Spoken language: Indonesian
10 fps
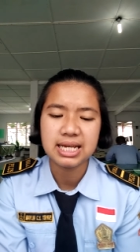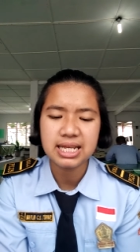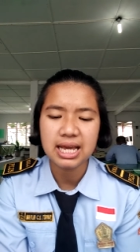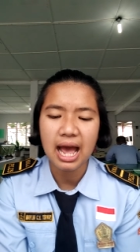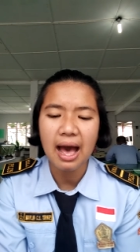
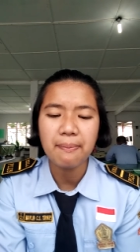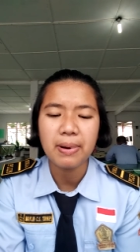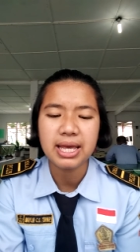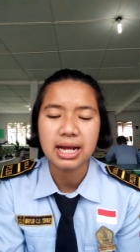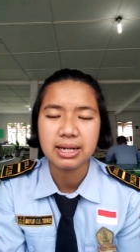Jadi,
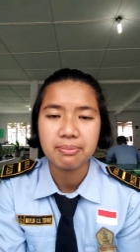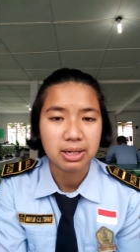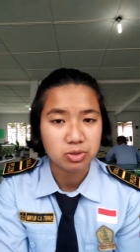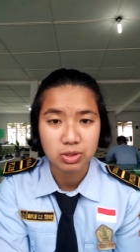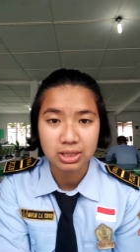apa yang
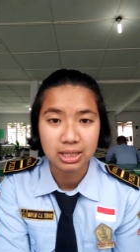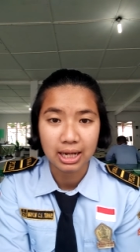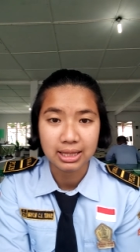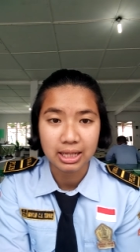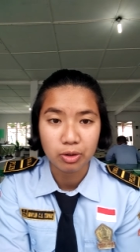dimaksud
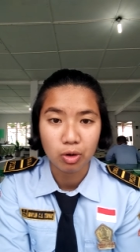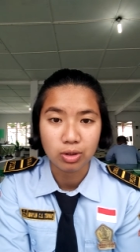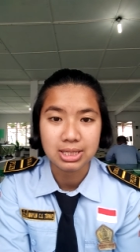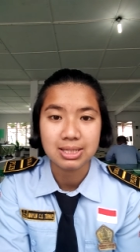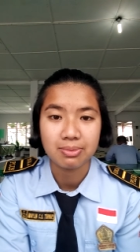dengan
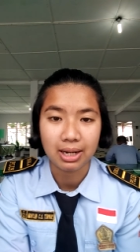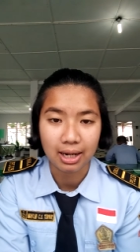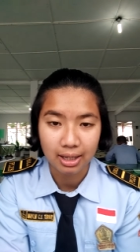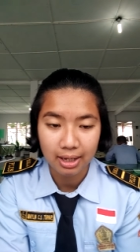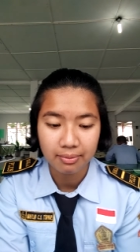teknologi
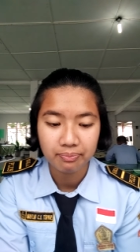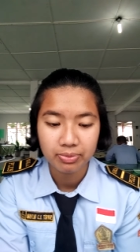sebenarnya?